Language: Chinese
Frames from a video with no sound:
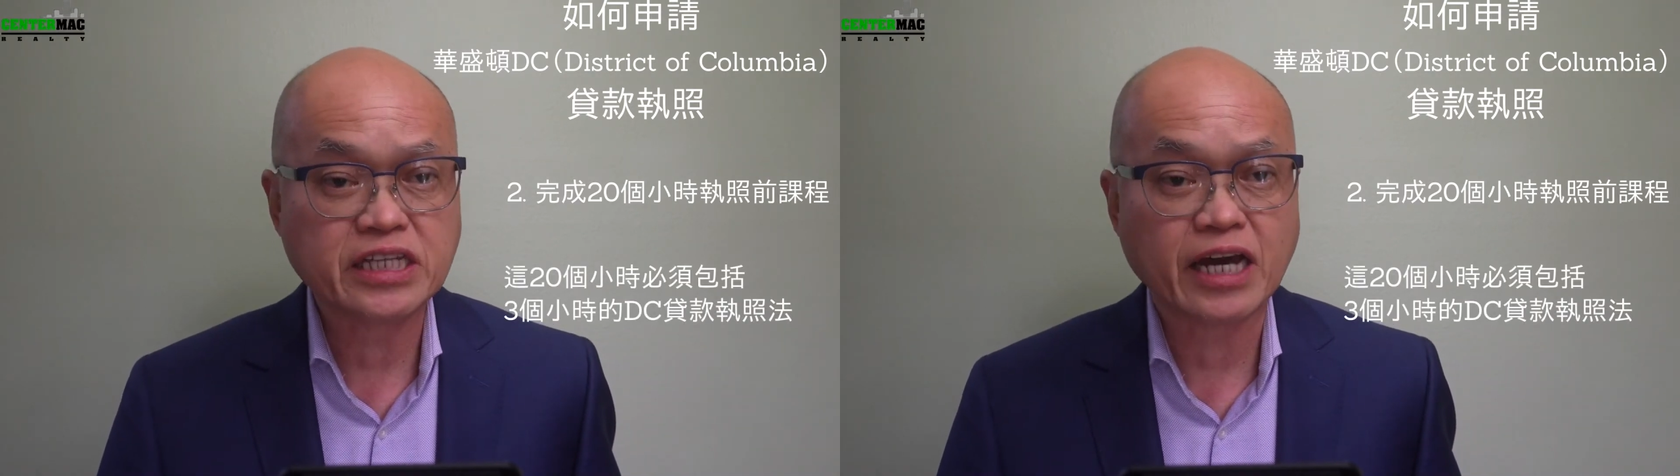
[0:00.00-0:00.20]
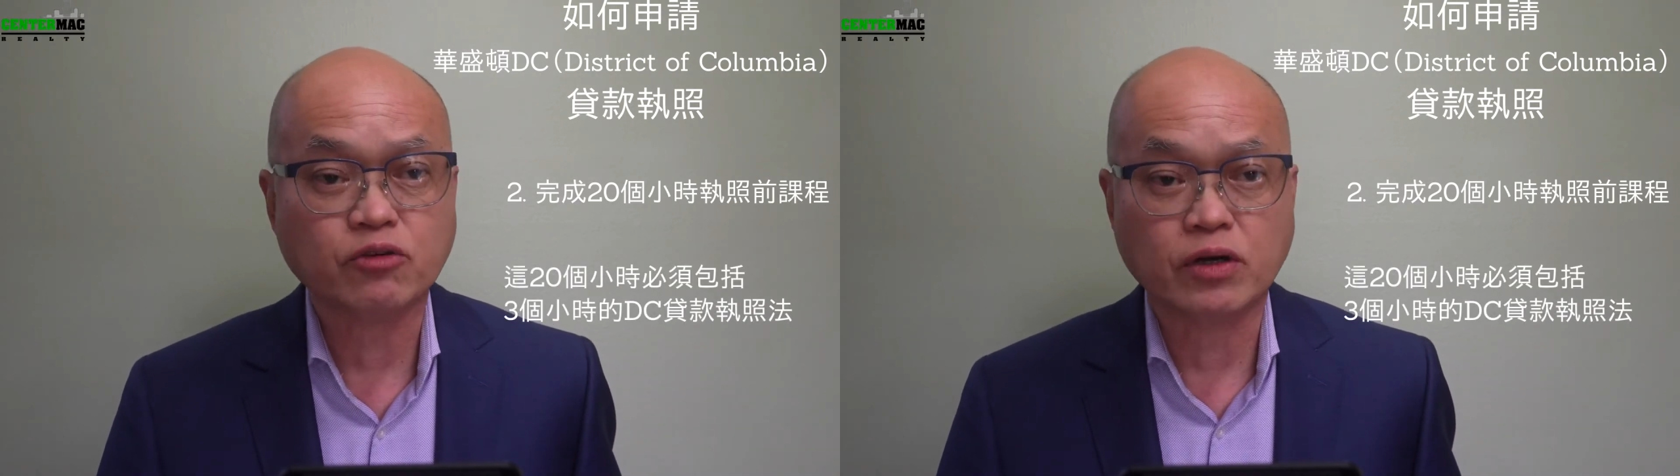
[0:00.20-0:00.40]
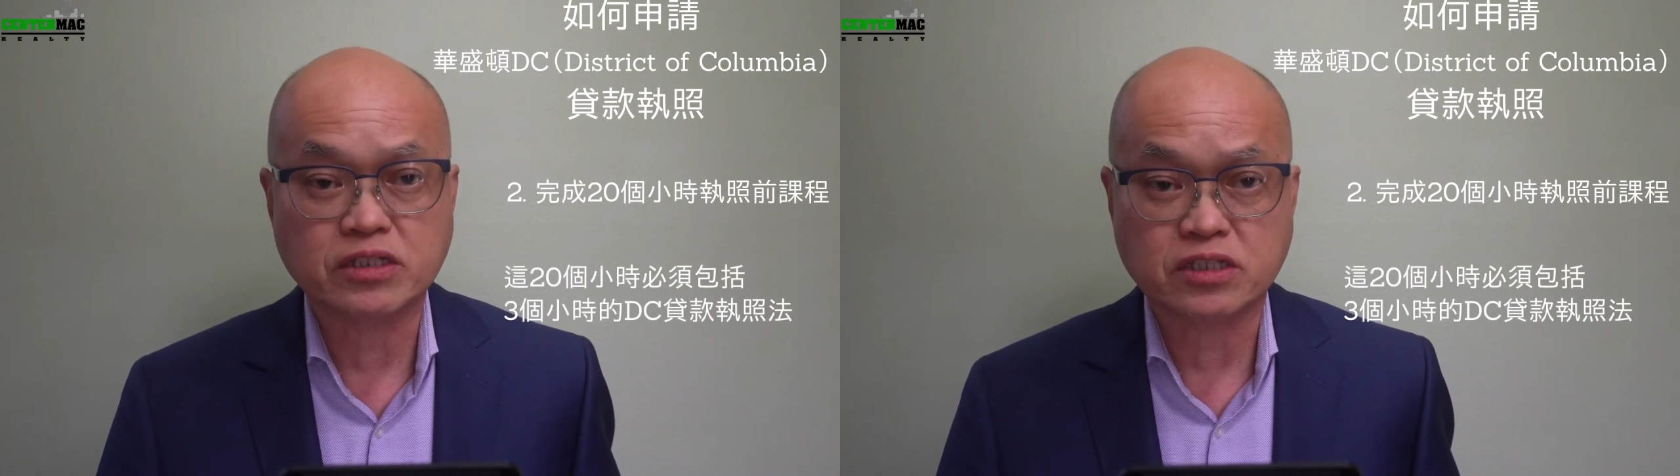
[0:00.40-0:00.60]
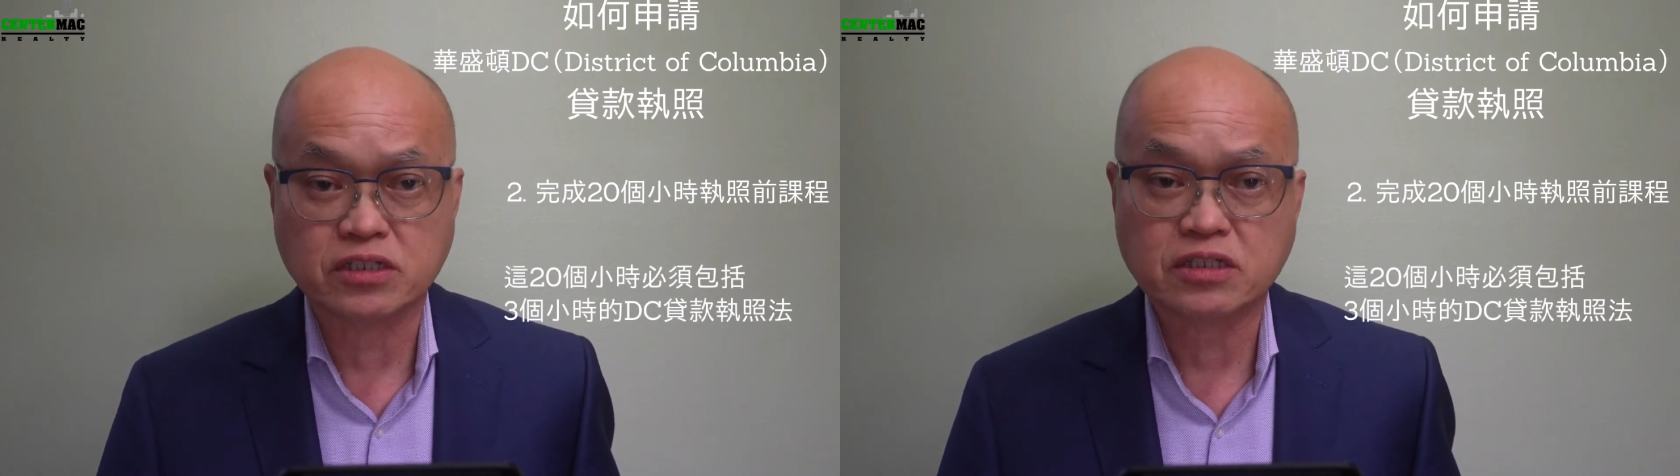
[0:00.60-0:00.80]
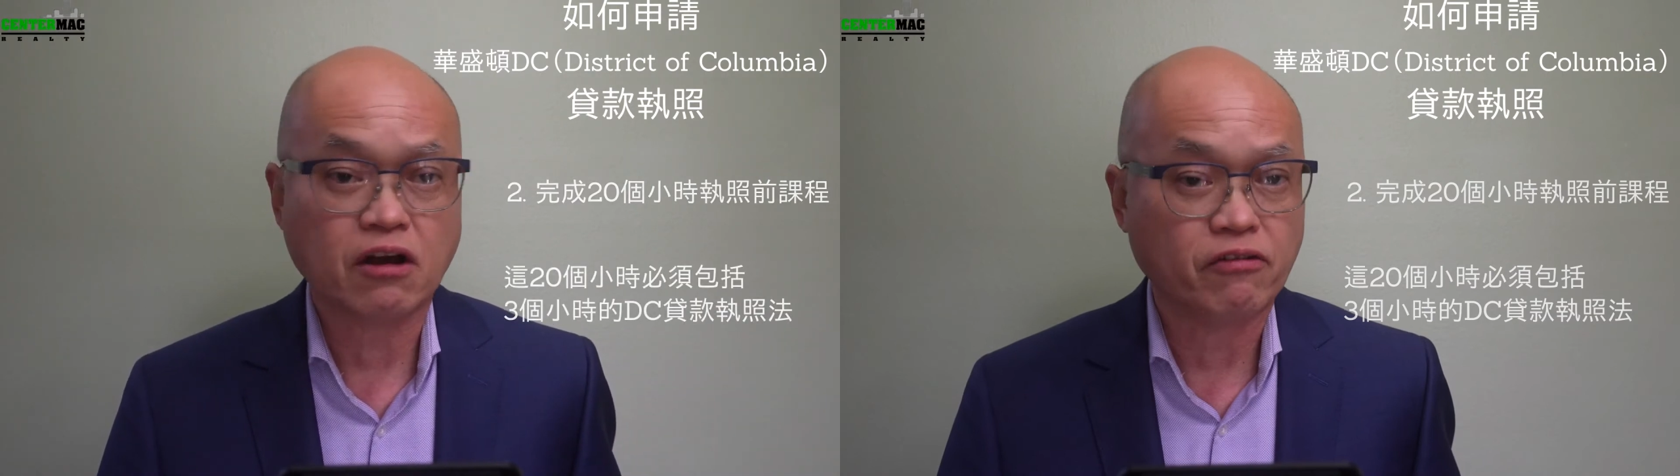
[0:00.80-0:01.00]
贷款执
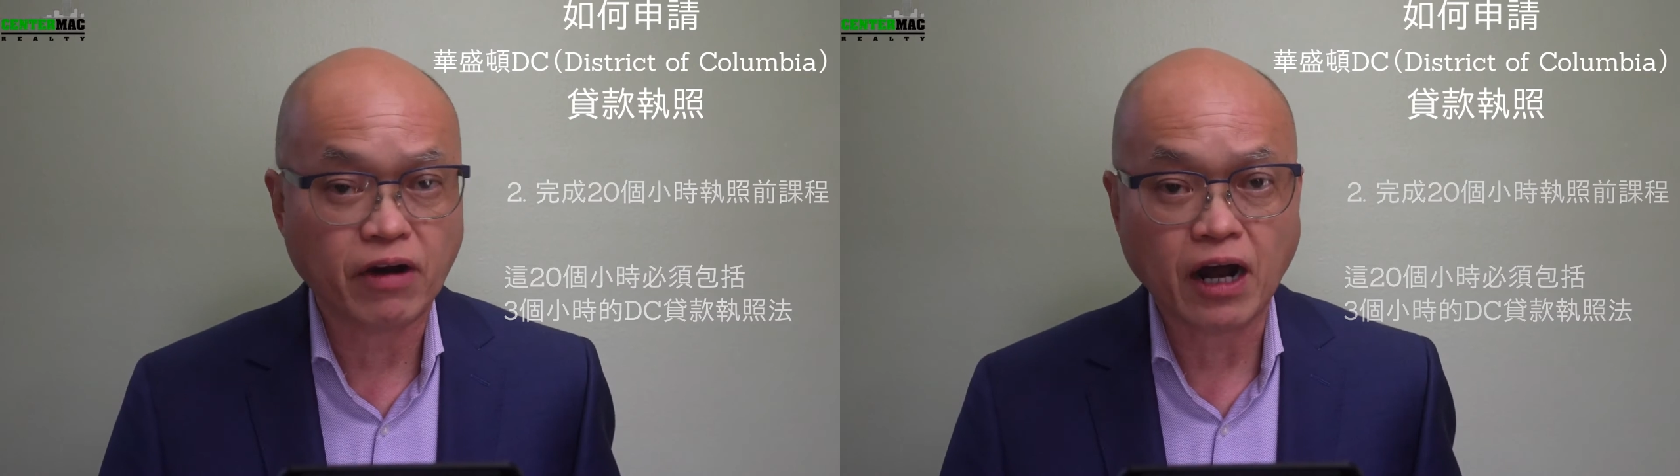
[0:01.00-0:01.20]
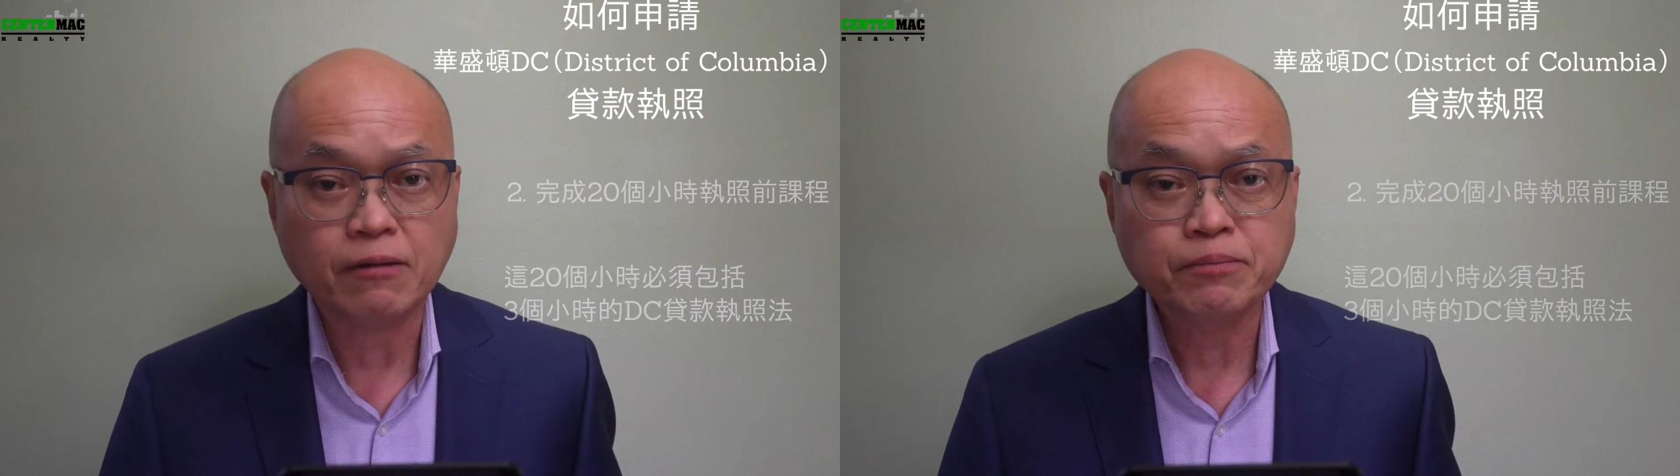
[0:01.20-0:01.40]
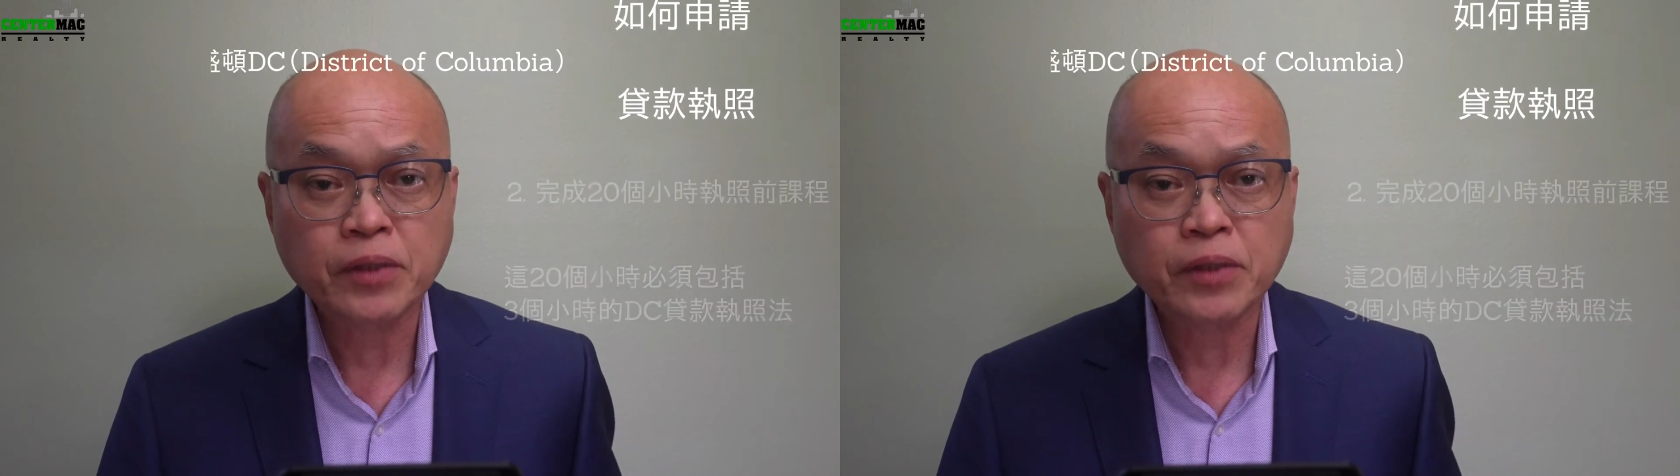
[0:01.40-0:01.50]
照法。